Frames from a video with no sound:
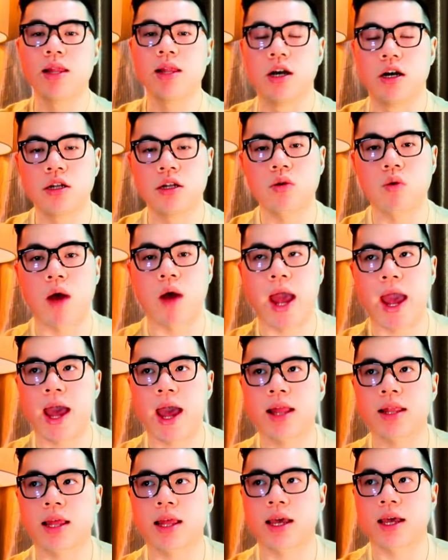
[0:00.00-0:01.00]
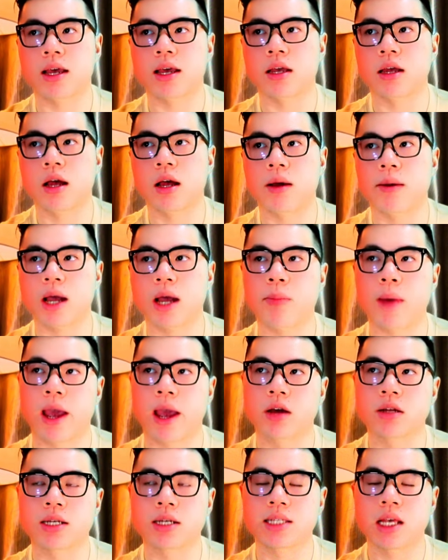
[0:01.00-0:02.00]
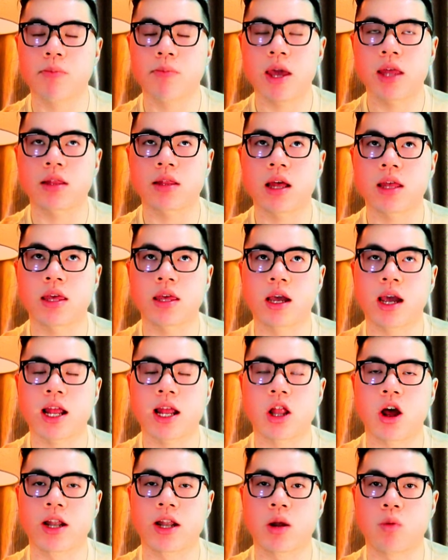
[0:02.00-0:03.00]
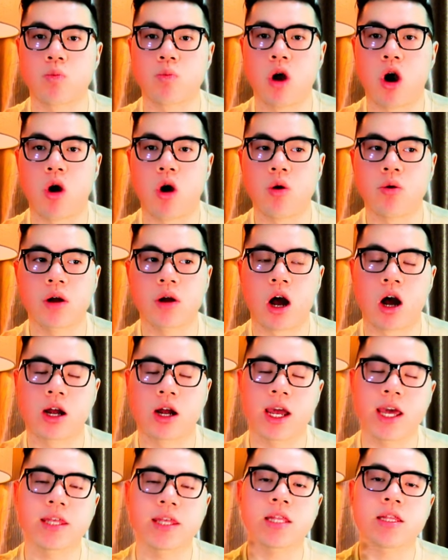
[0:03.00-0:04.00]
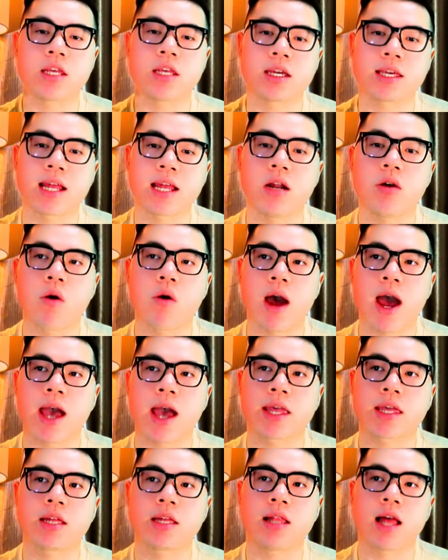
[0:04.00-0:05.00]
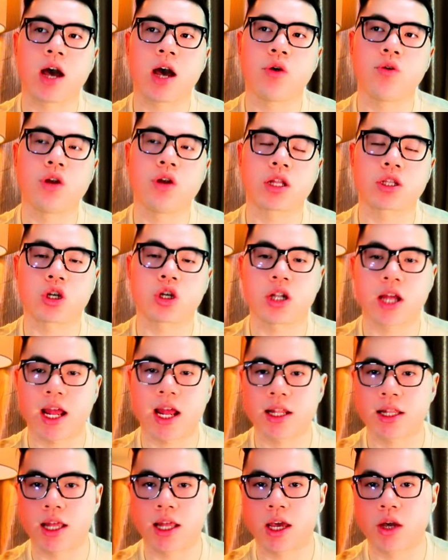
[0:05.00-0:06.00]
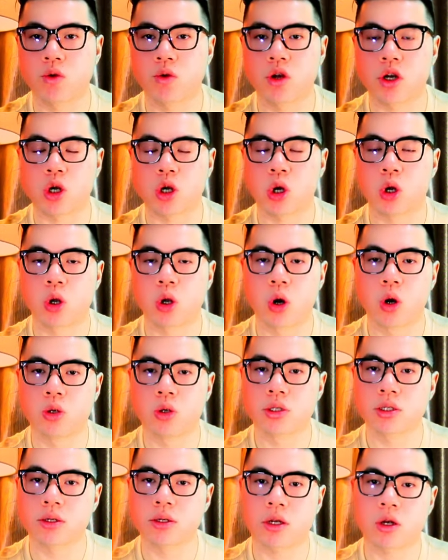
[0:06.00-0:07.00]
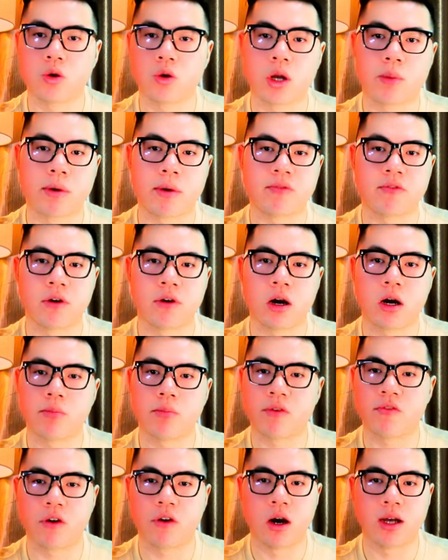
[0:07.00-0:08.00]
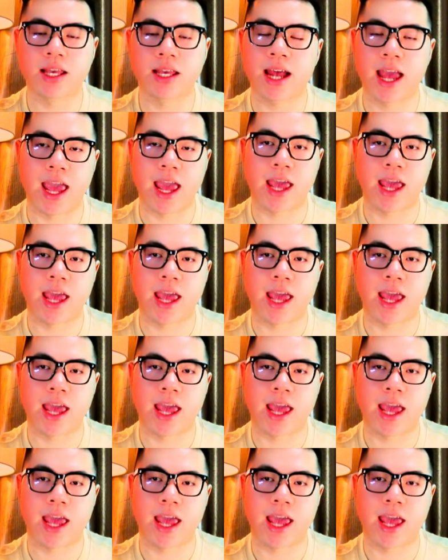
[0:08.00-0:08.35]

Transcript: đi lựa nước hoa thì uh, các bạn có thể sẽ biết tới những cái loại nồng độ họ ghi trên những chai nước hoa như là Eau de Toilette nè, Eau de Cologne, Eau de Parfum, Parfum chẳng